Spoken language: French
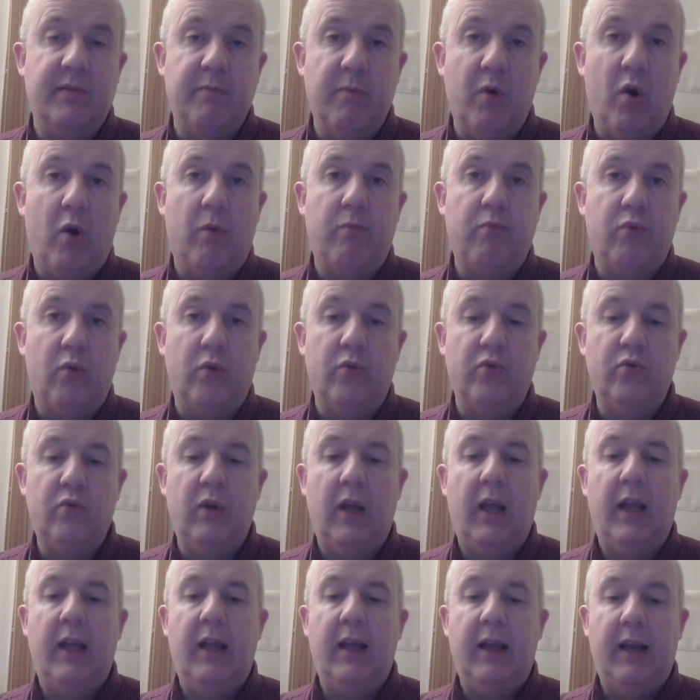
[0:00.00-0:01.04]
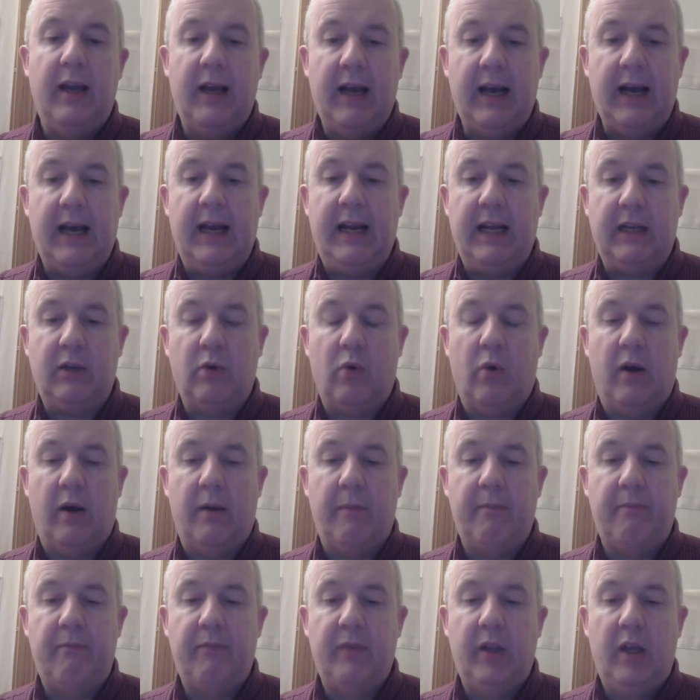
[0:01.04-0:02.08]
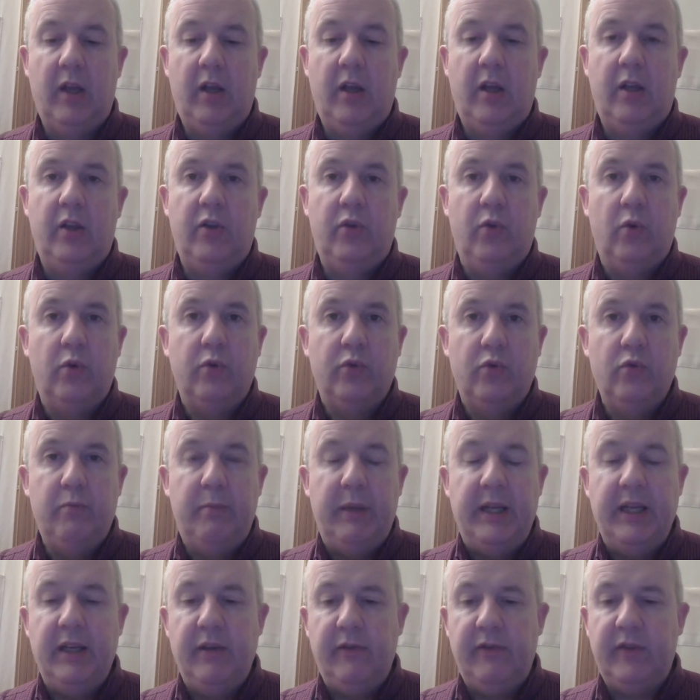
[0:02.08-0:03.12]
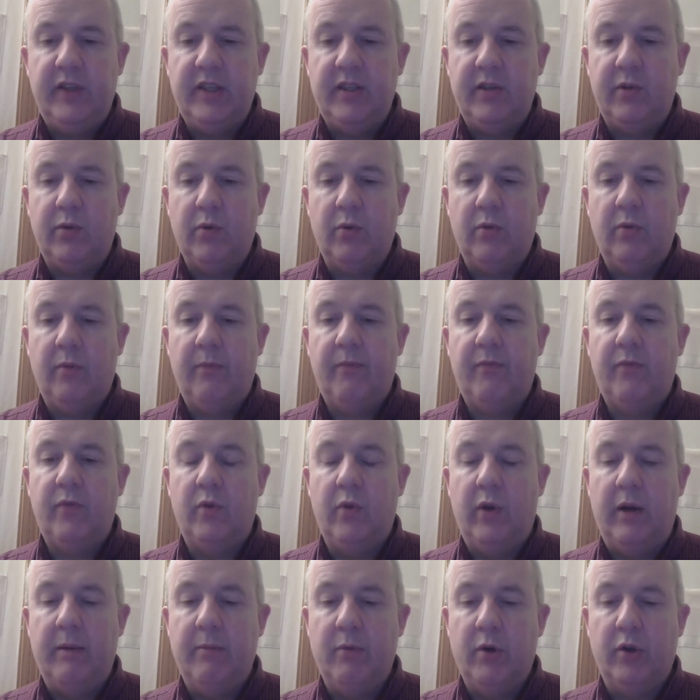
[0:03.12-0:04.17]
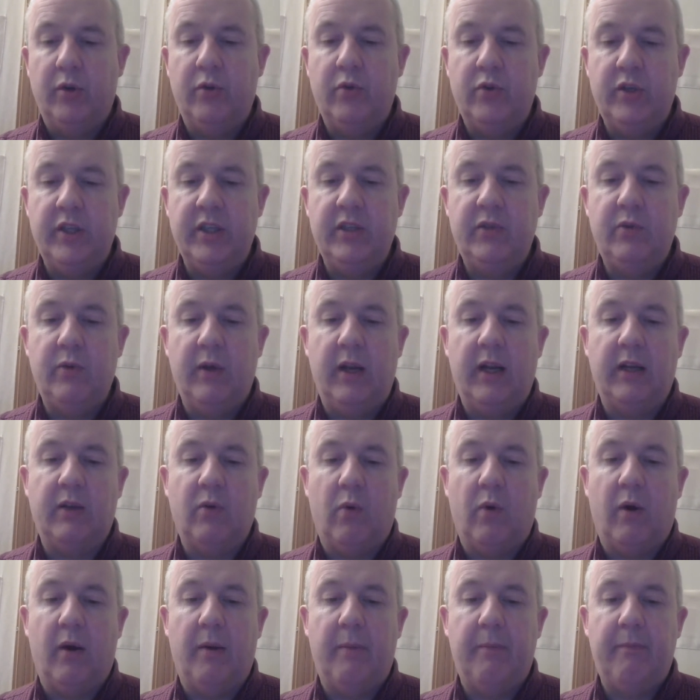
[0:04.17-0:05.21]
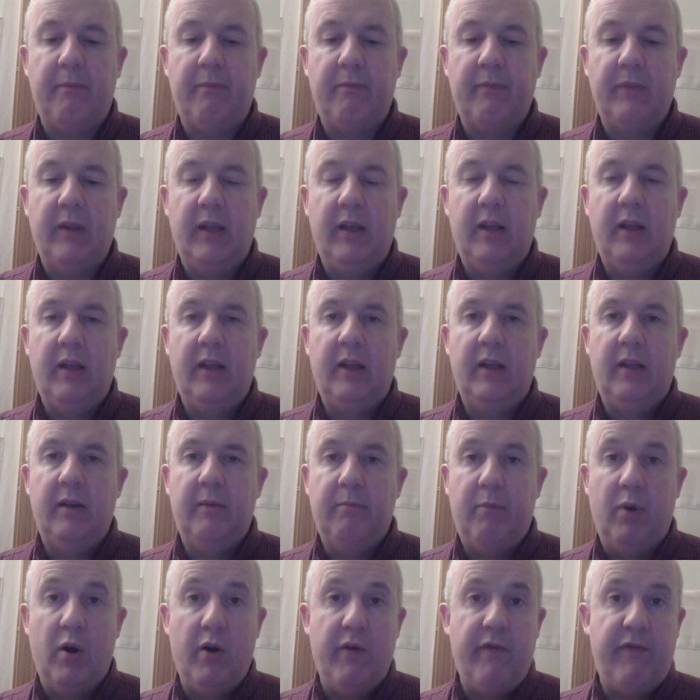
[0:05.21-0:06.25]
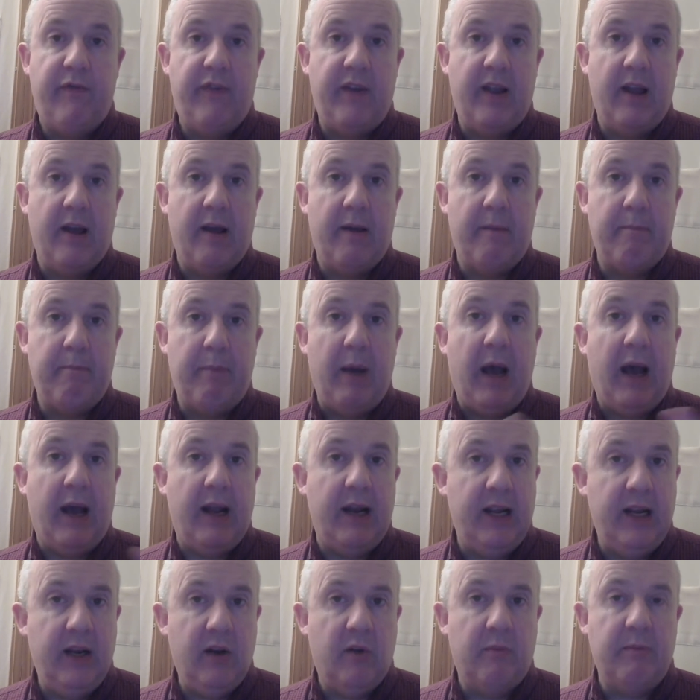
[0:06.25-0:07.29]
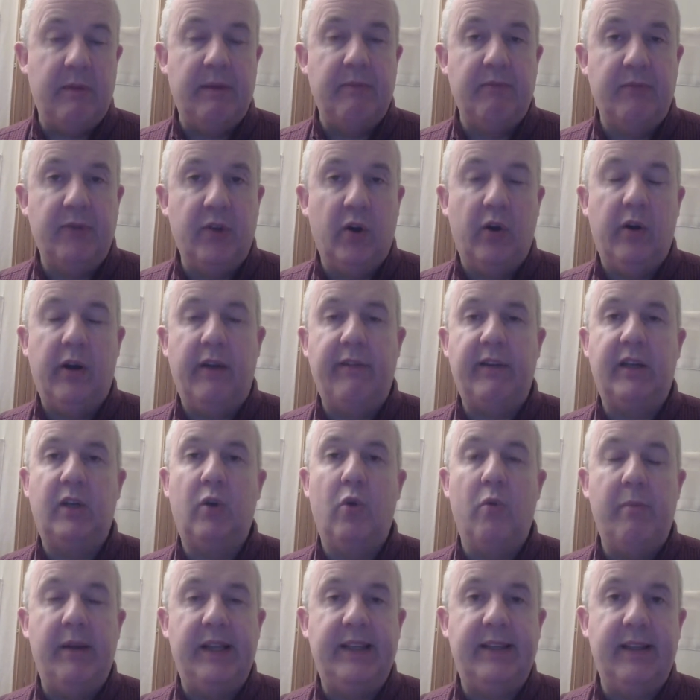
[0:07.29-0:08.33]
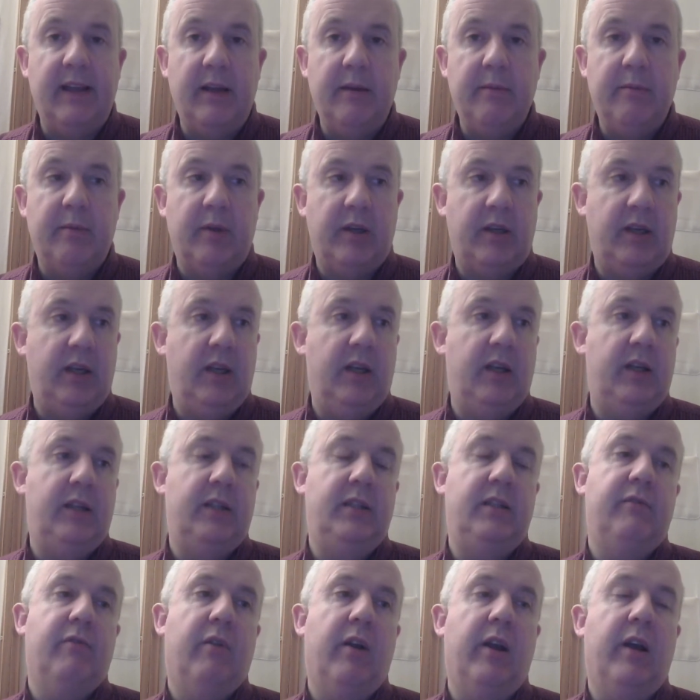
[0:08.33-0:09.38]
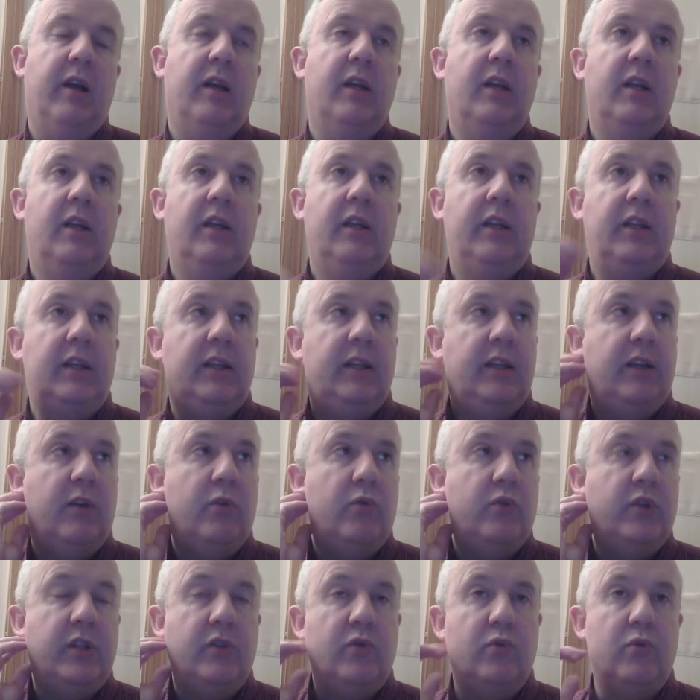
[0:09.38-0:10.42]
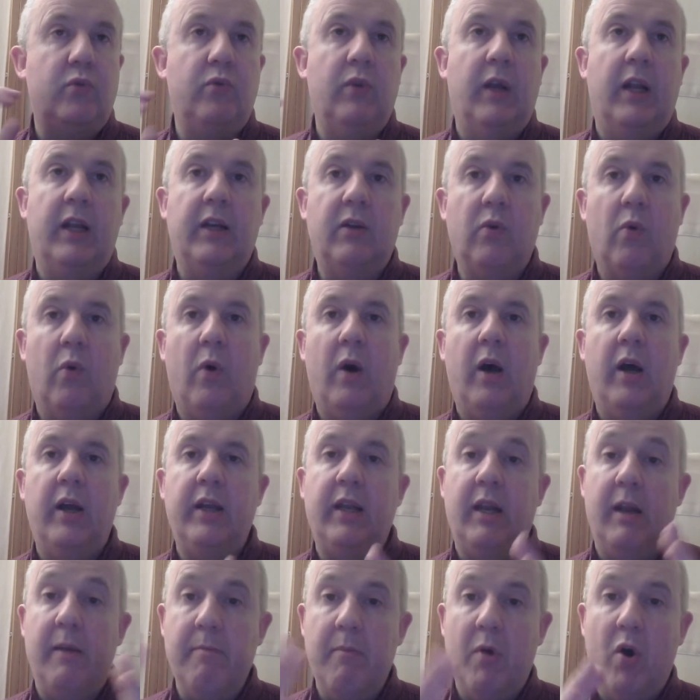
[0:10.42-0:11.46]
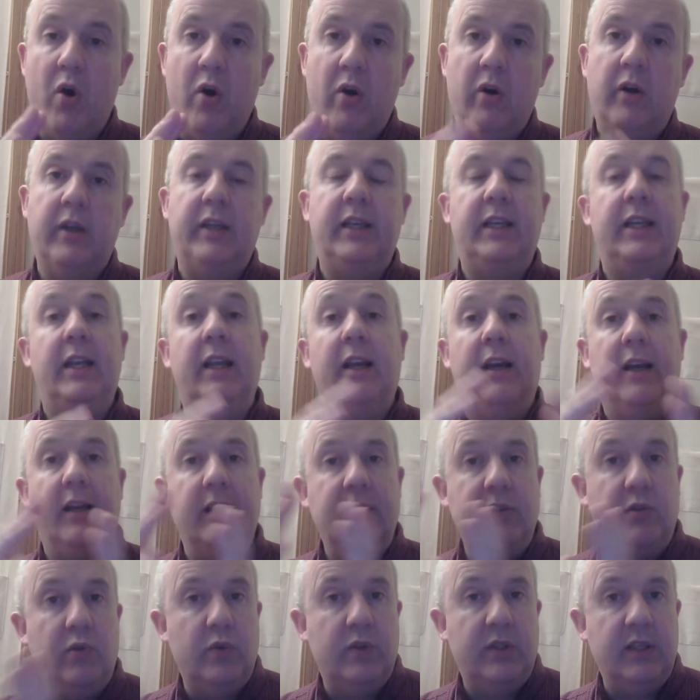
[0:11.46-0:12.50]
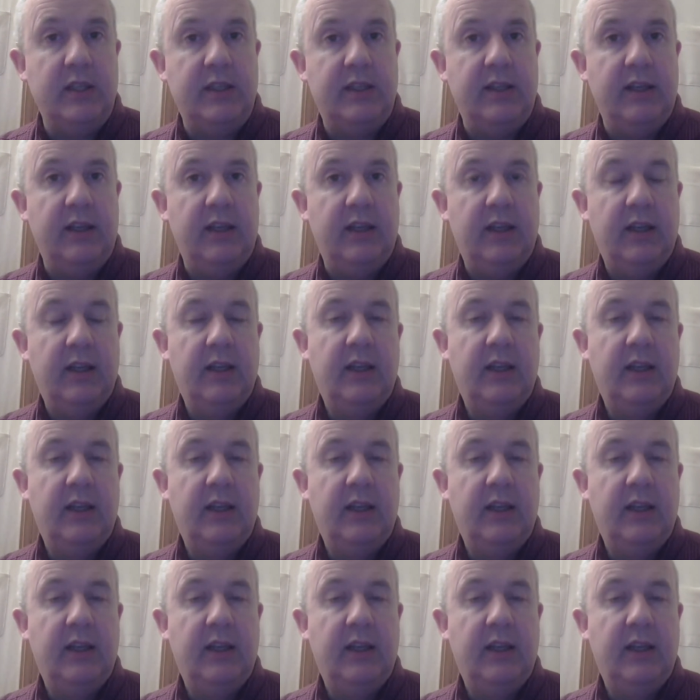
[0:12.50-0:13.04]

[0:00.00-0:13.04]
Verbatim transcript: mort pour nous à la croix. Donc nous bénéficions de la mort de Jésus à la croix. Paul fait un parallèle en même temps avec le baptême. Il dit, voilà, il y a eu Jésus à la croix, il est mort, il est ressuscité.